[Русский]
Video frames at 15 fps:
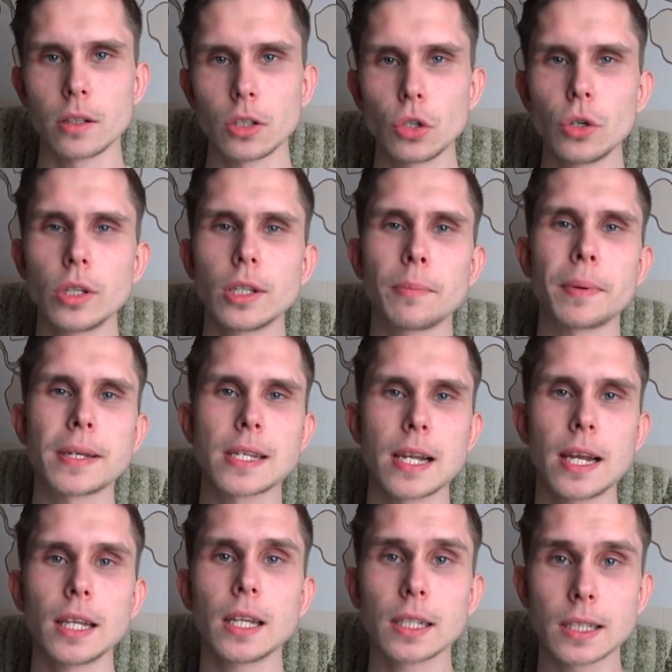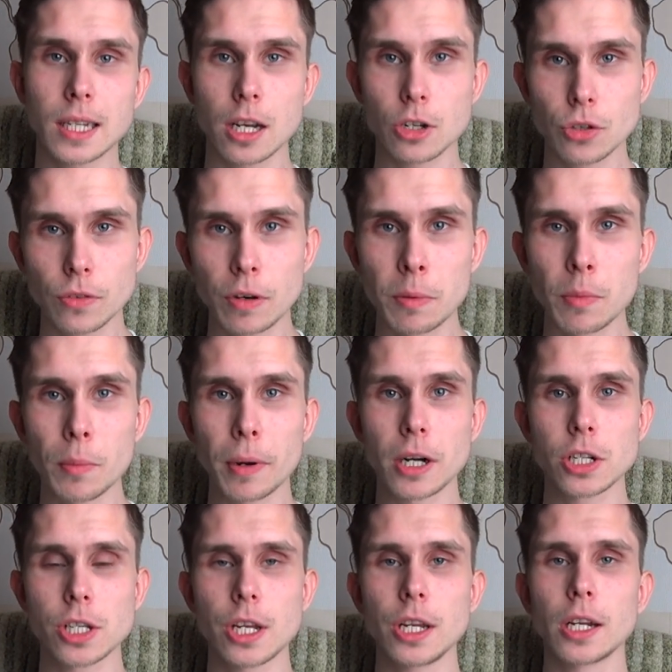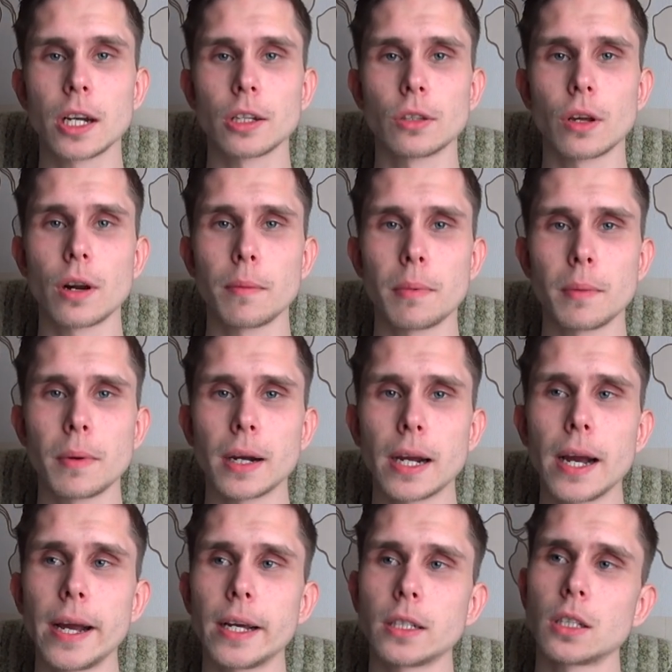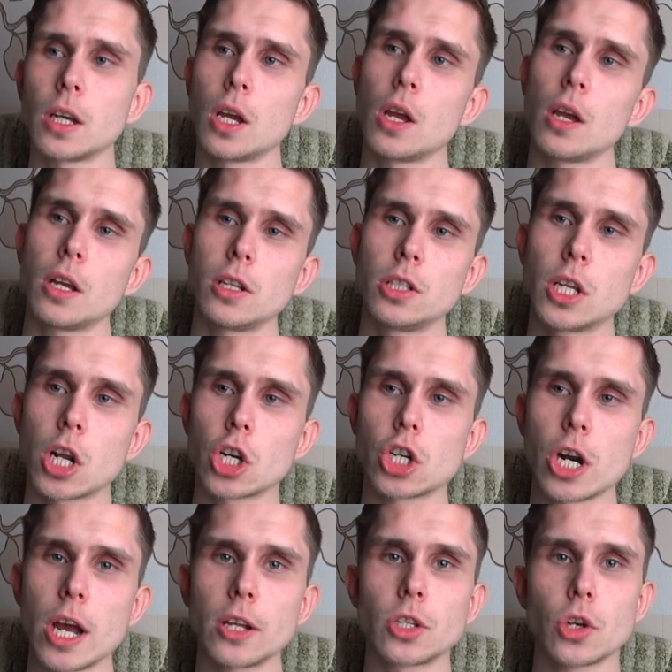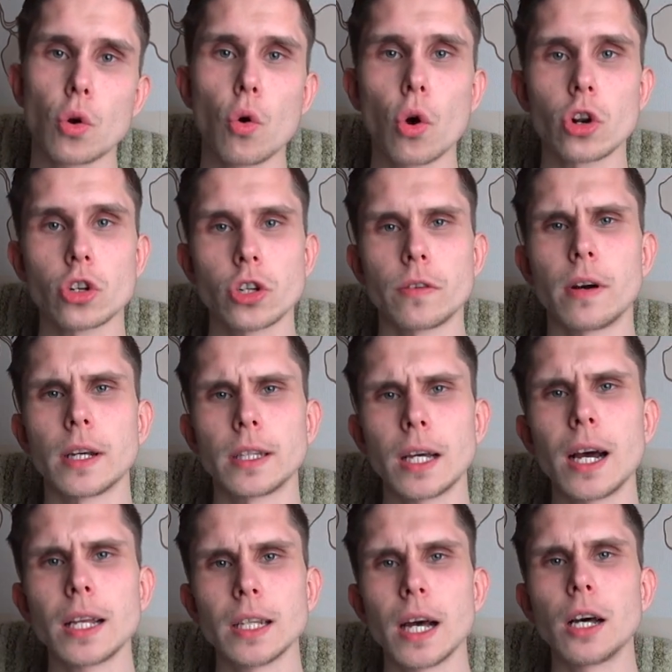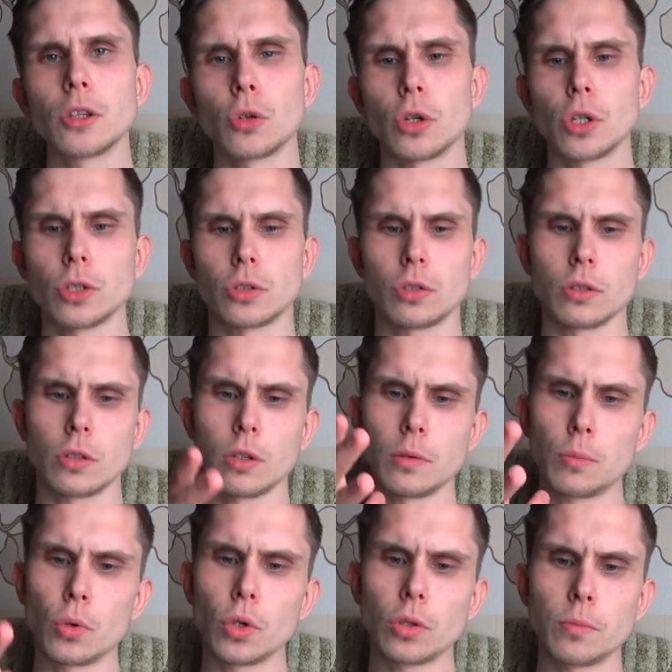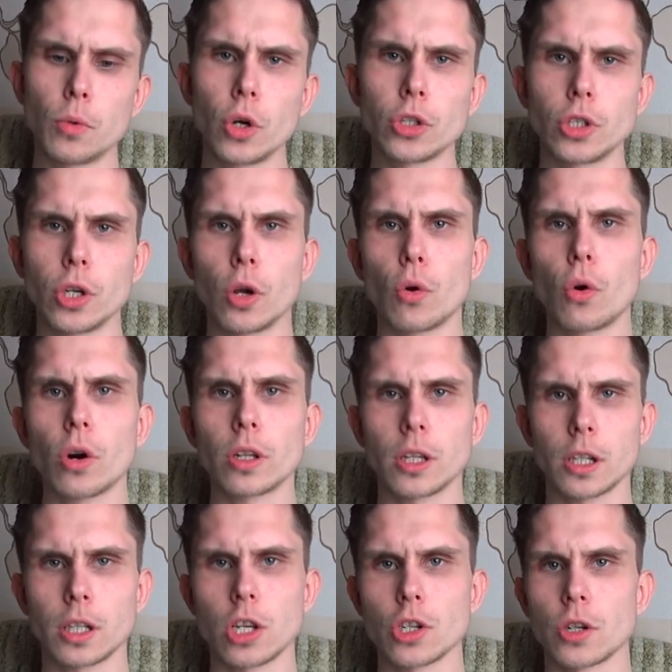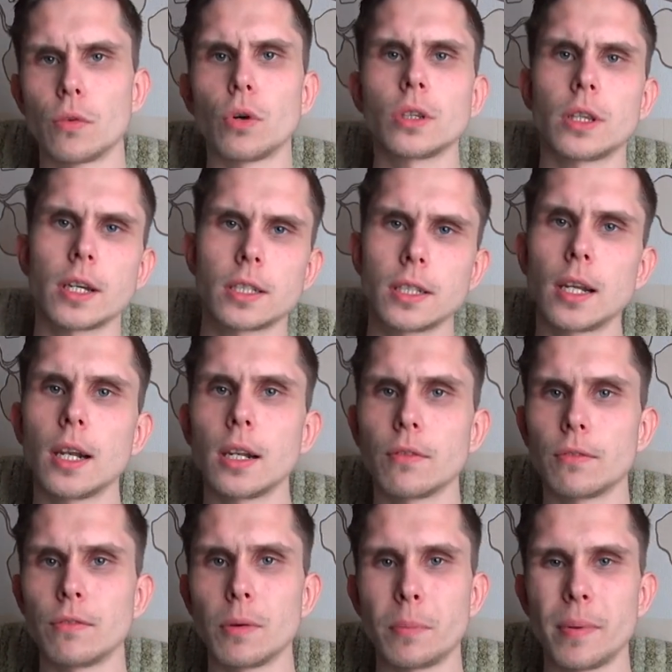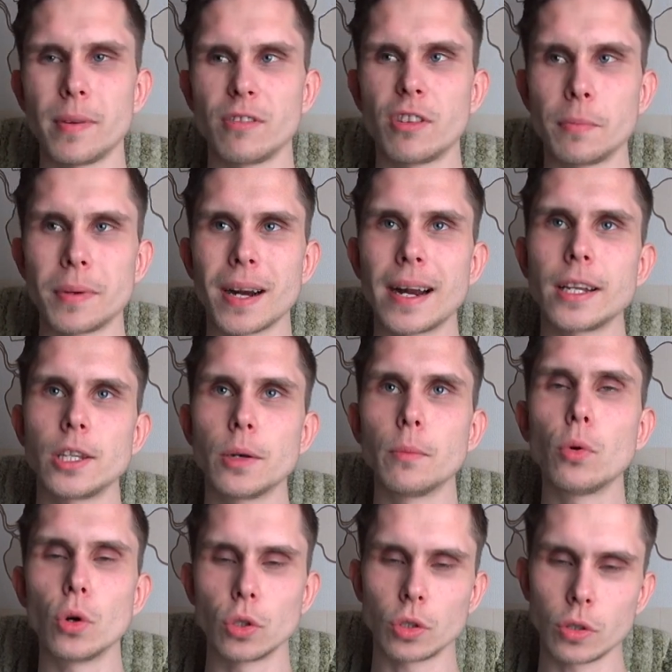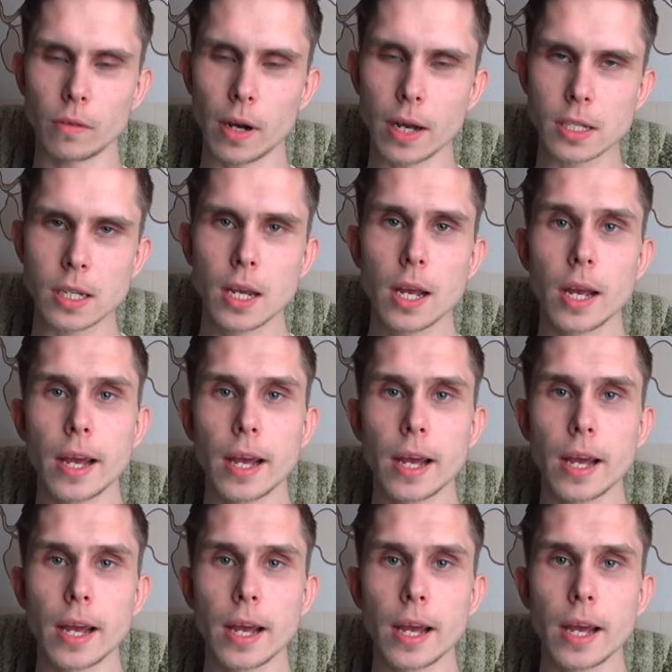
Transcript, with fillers: Ну и напоследок скажу вам и про упражнение, которое помогает держать кор живота, да, то есть э, будет мощный кор, и тогда живот так сильно выпирать не будет у вас.